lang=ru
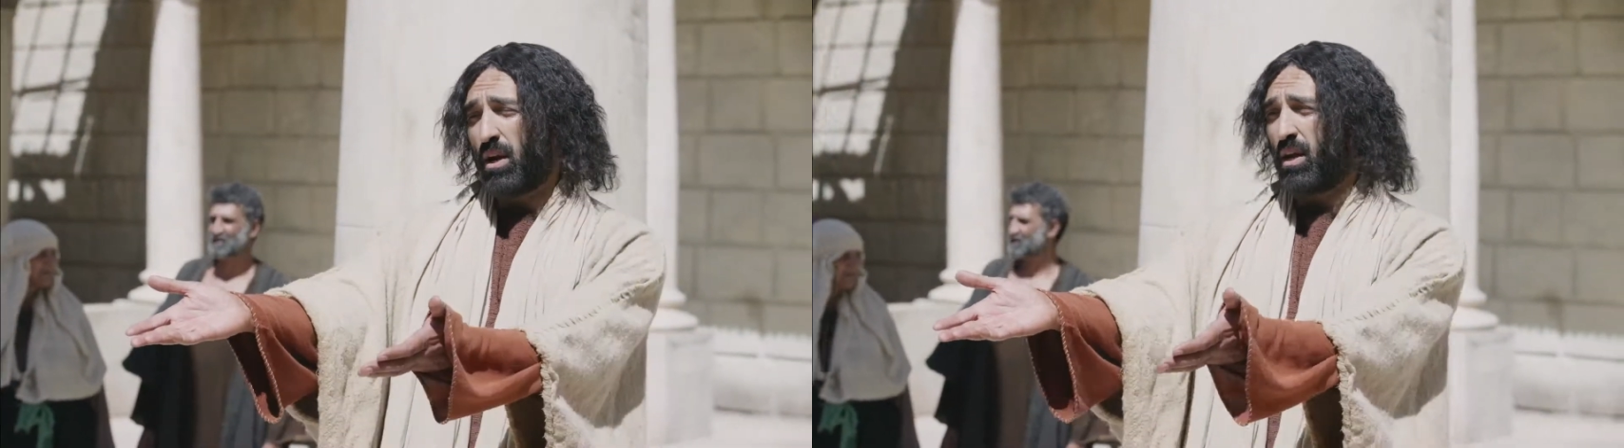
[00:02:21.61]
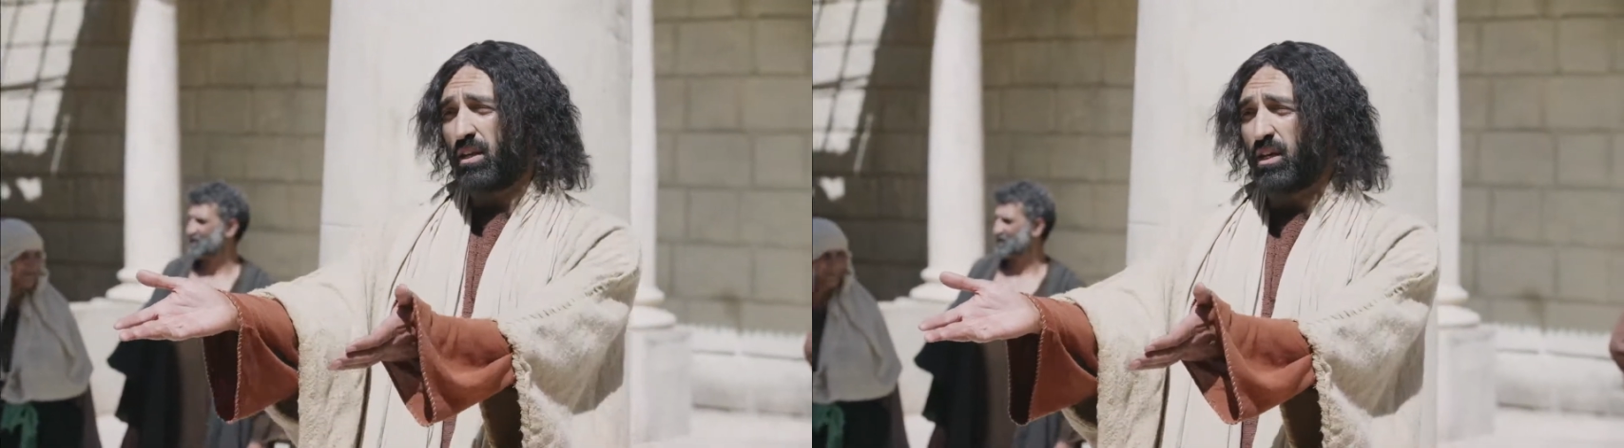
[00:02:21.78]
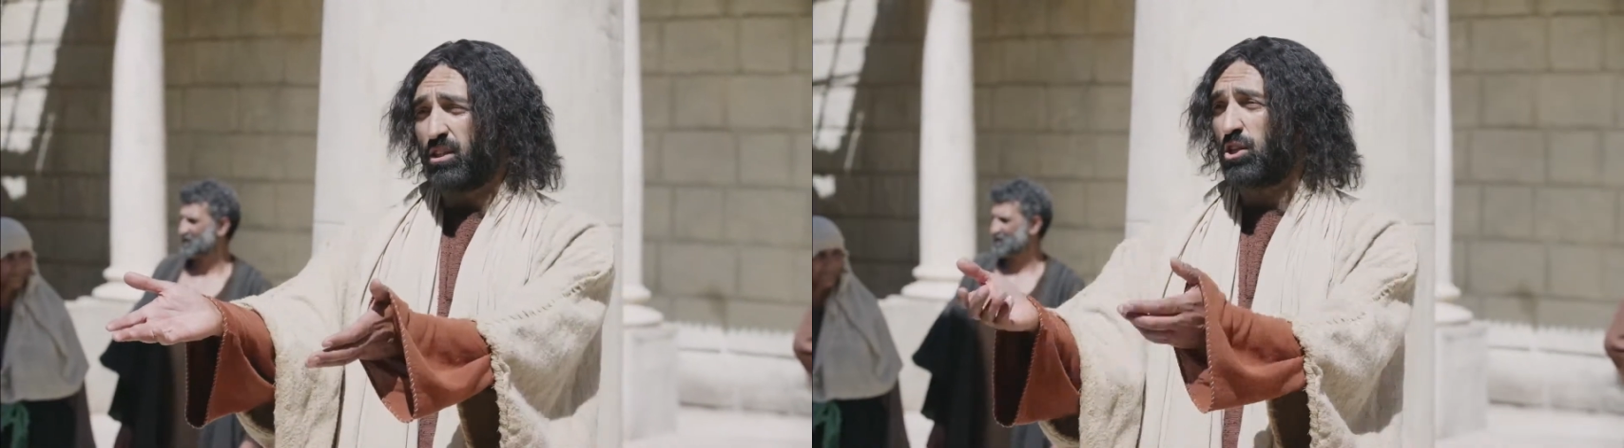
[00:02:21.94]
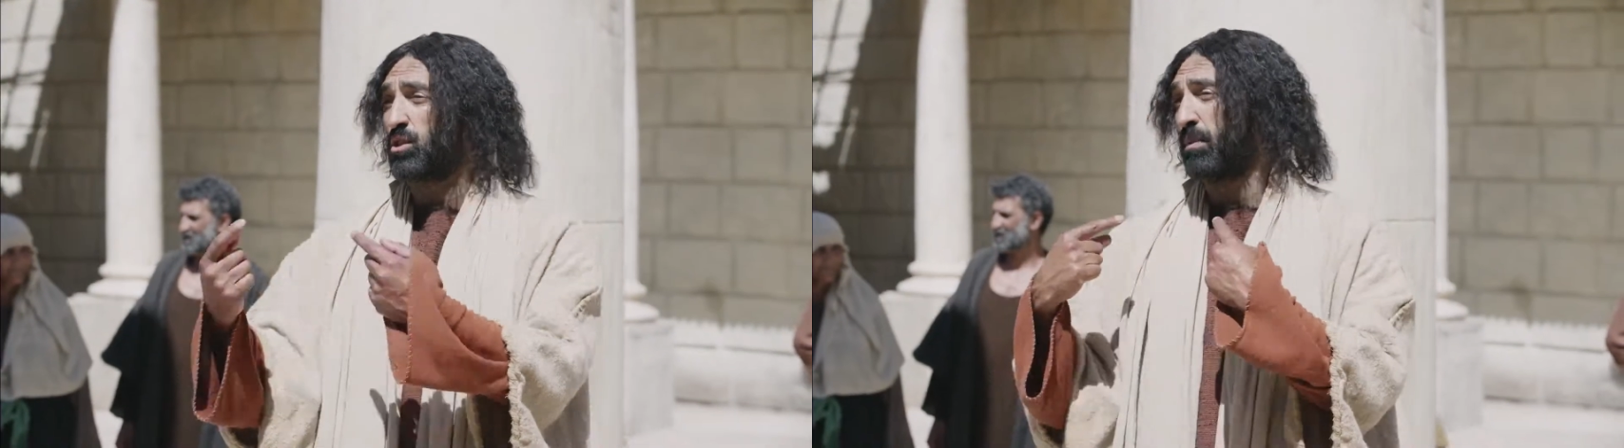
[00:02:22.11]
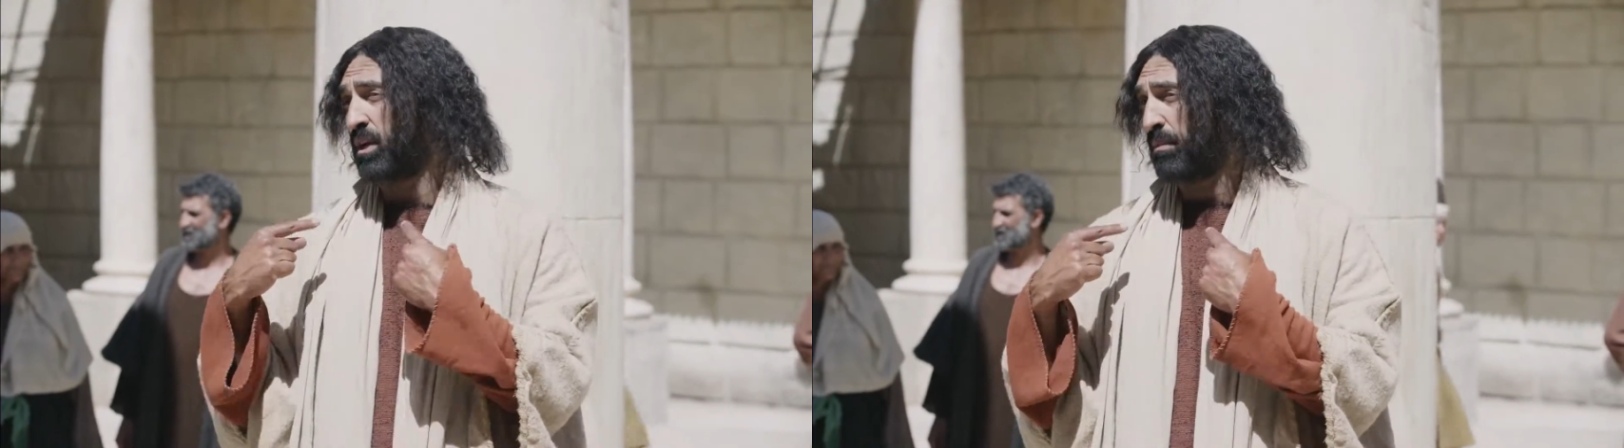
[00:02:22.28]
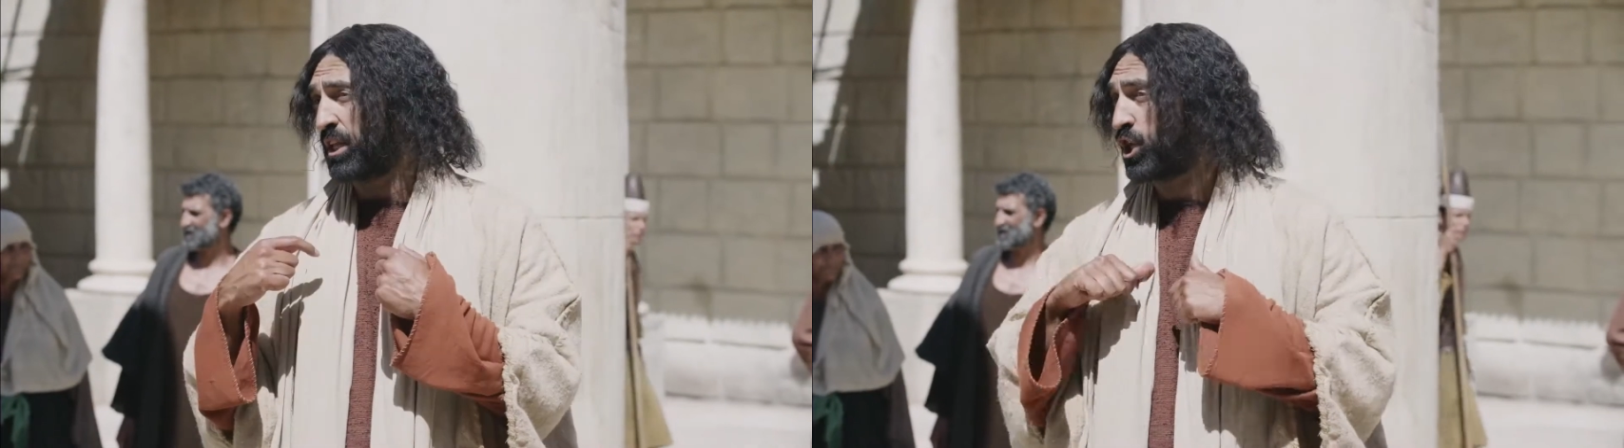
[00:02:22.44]
с
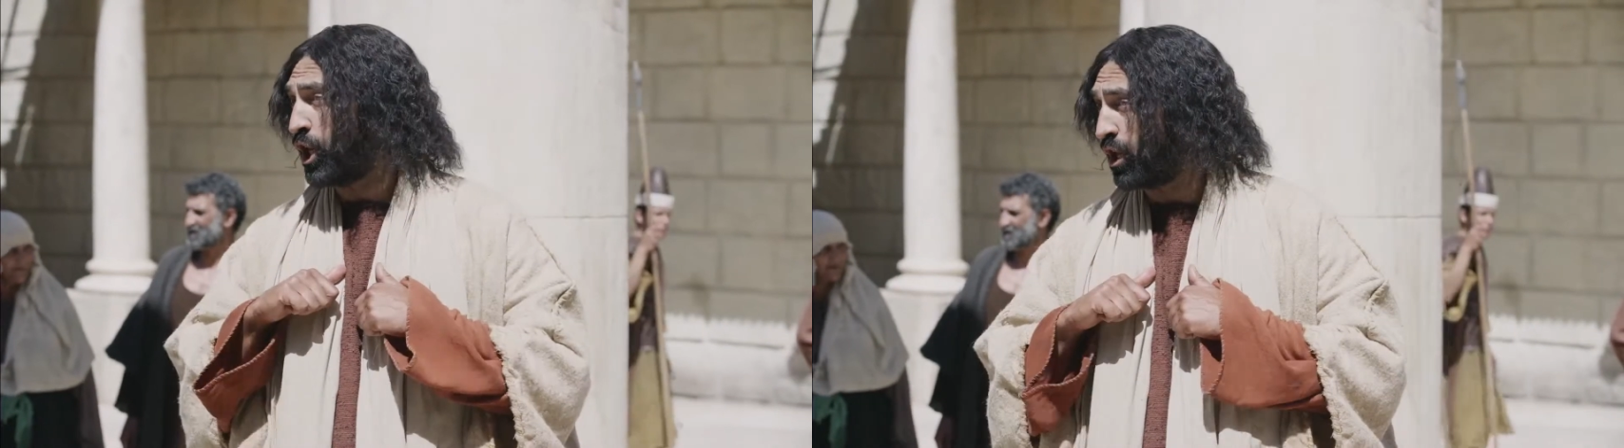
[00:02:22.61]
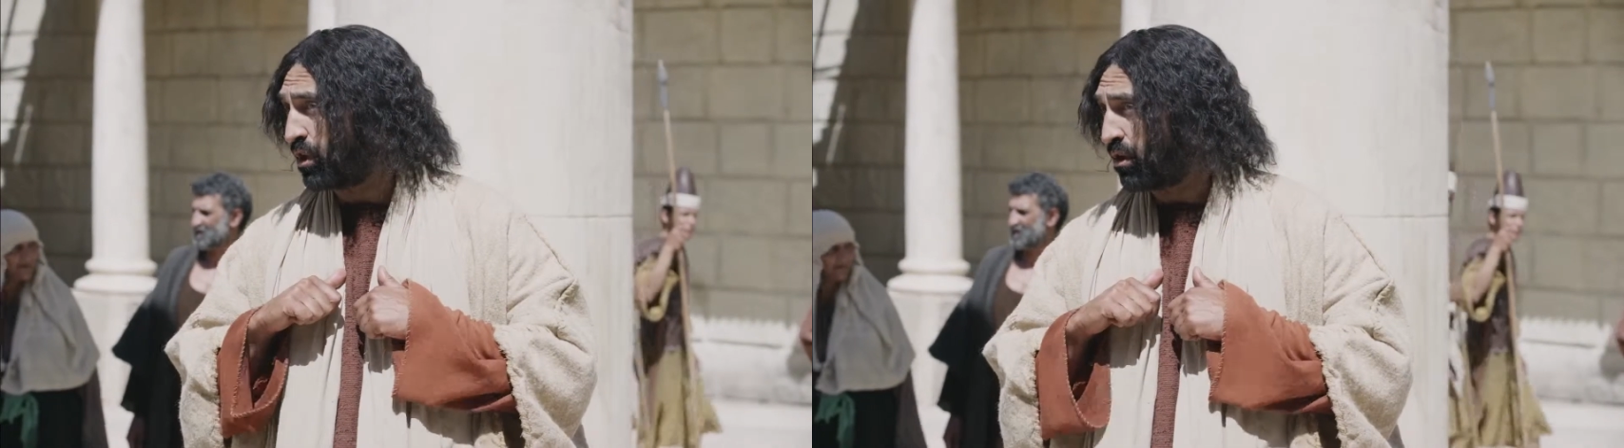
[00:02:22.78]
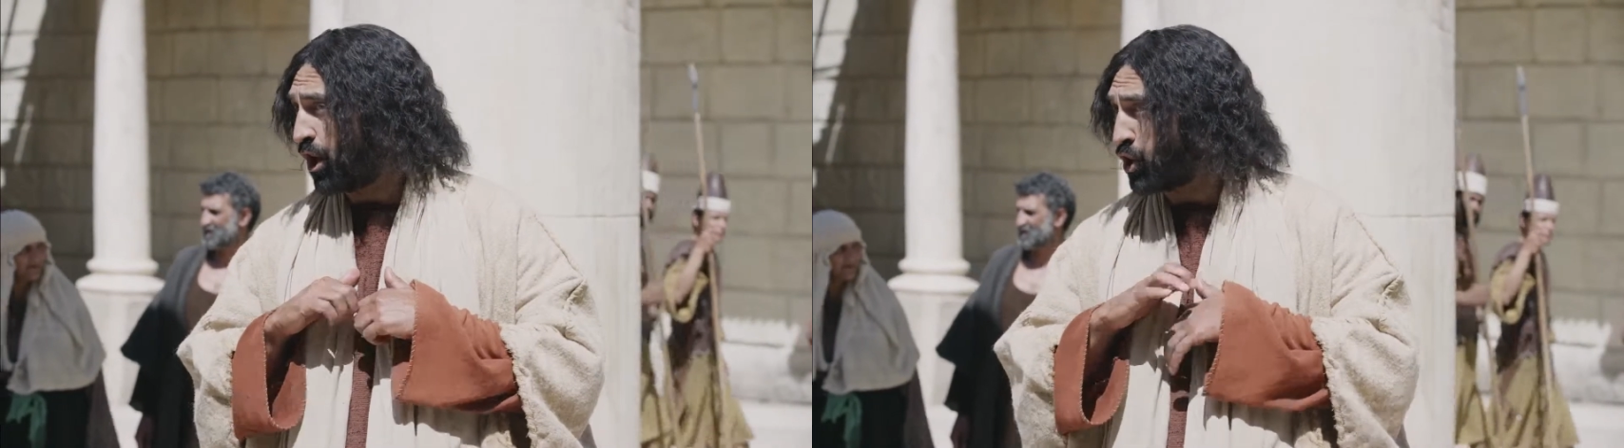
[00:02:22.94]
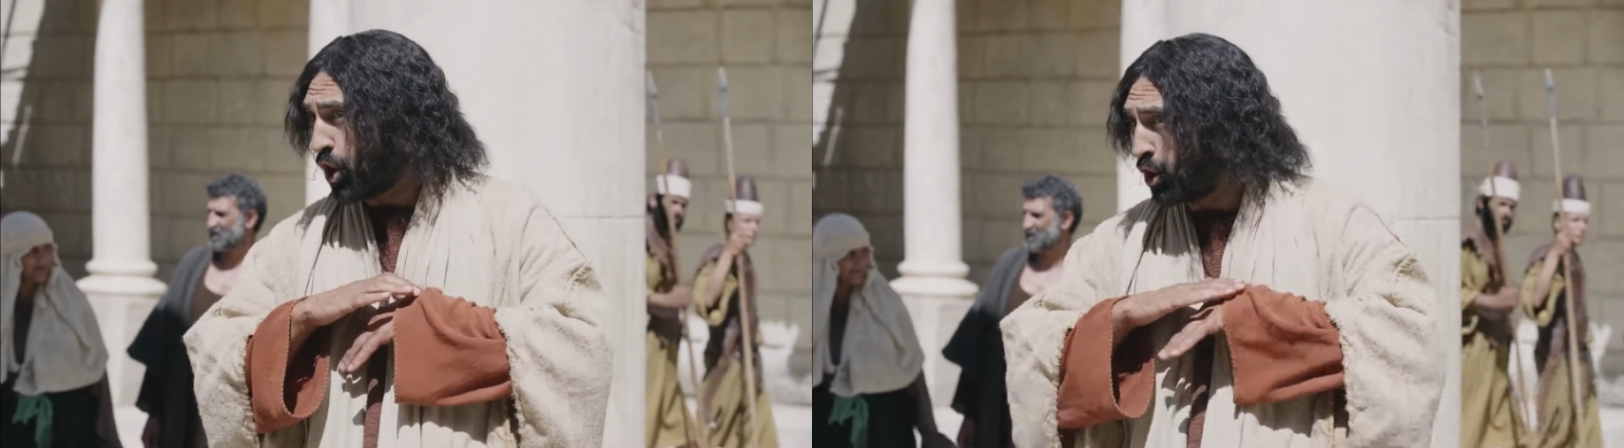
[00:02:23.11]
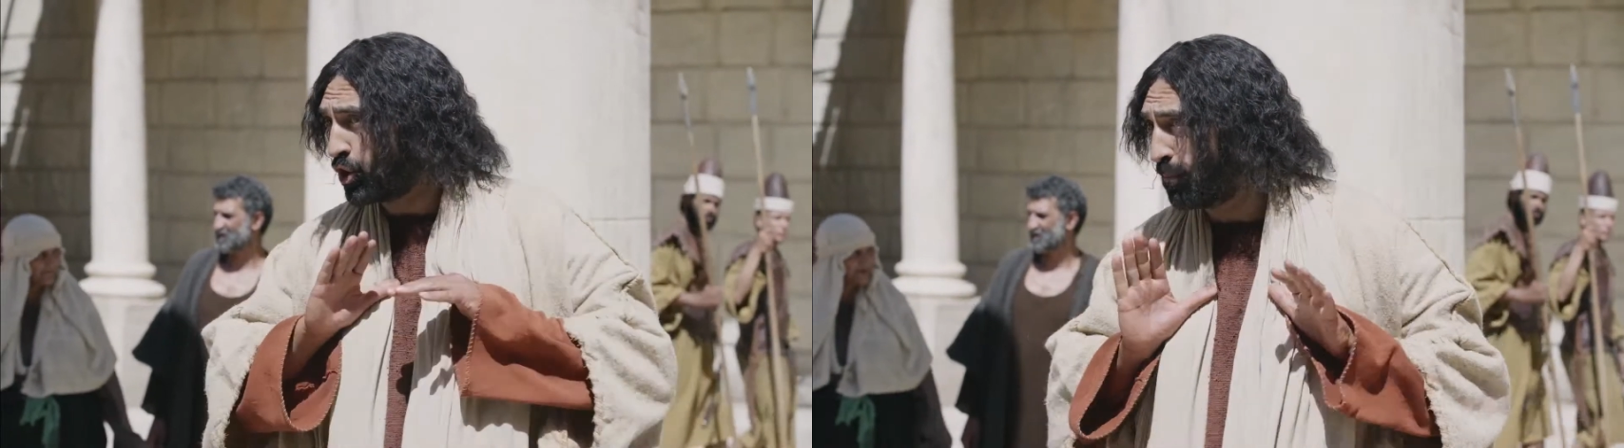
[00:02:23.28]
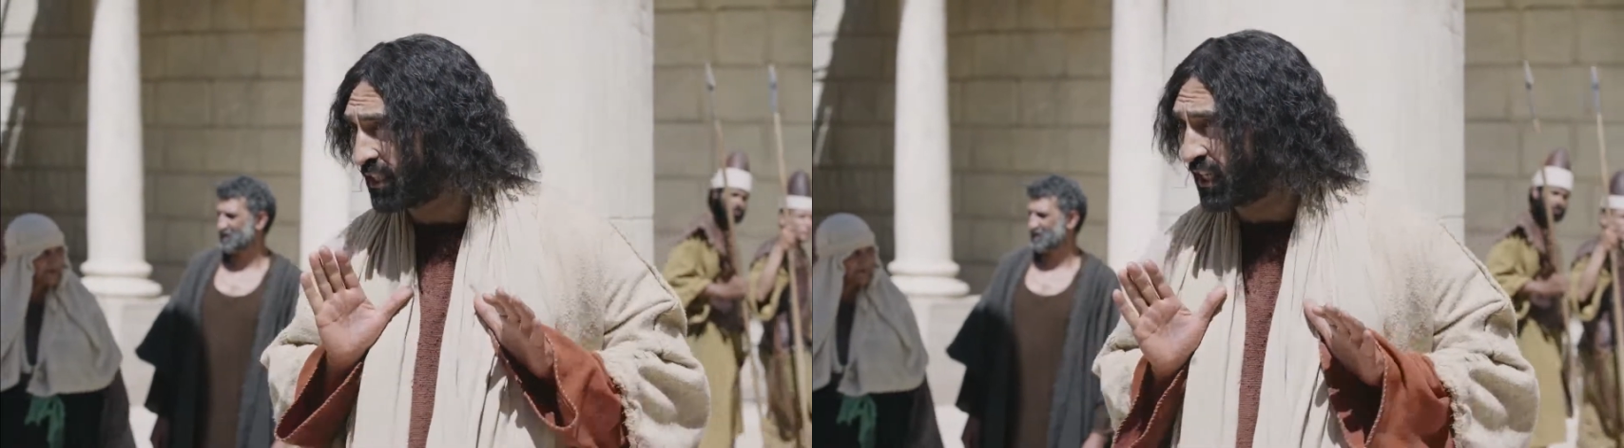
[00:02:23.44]
земли, а
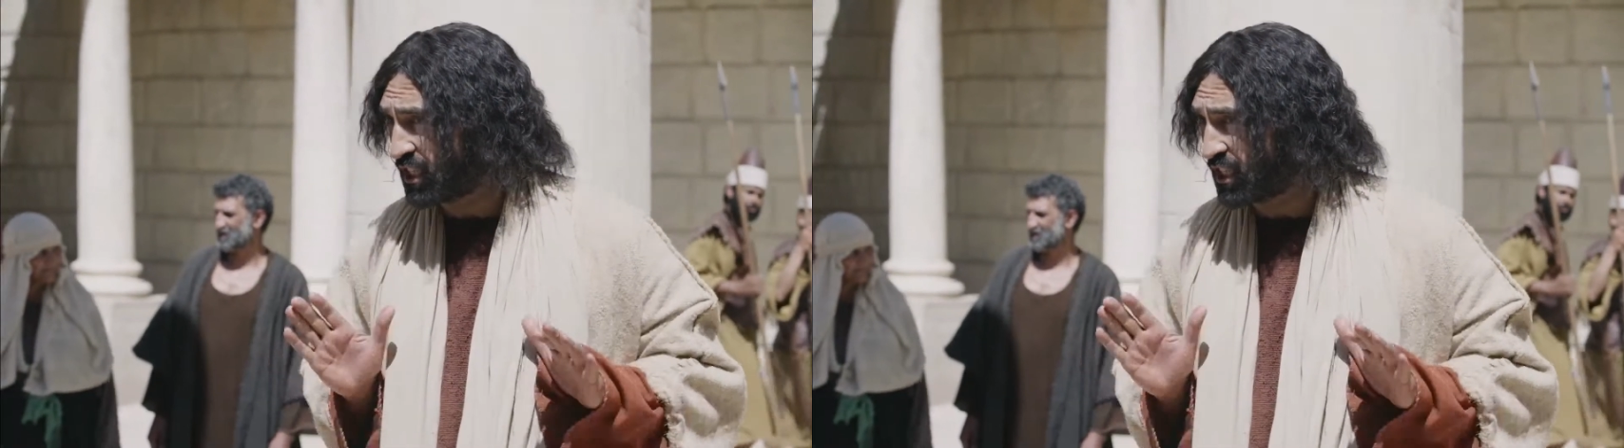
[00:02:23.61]
я